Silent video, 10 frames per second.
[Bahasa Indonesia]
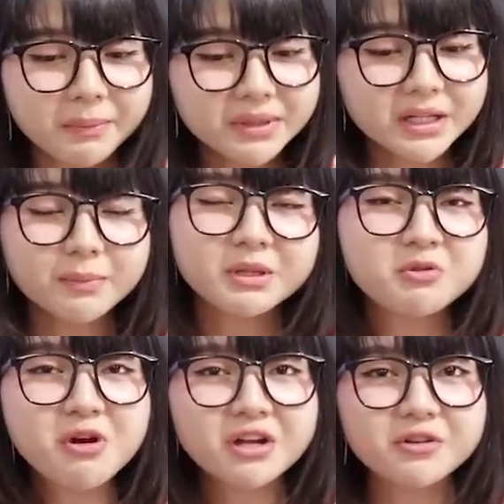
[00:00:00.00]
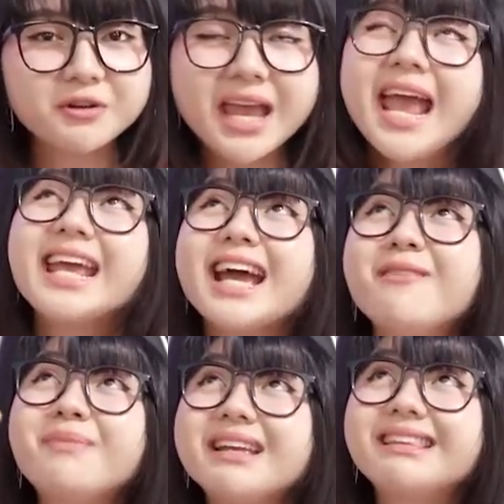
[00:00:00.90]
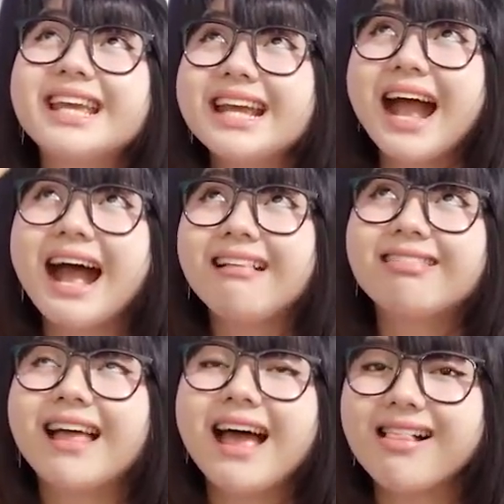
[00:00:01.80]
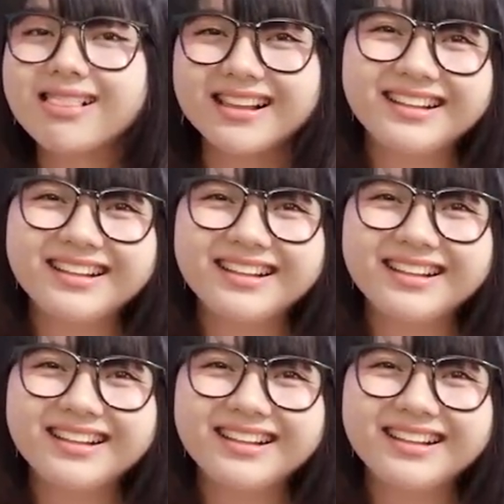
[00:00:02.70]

yang penting dapat uang cuy yang penting halal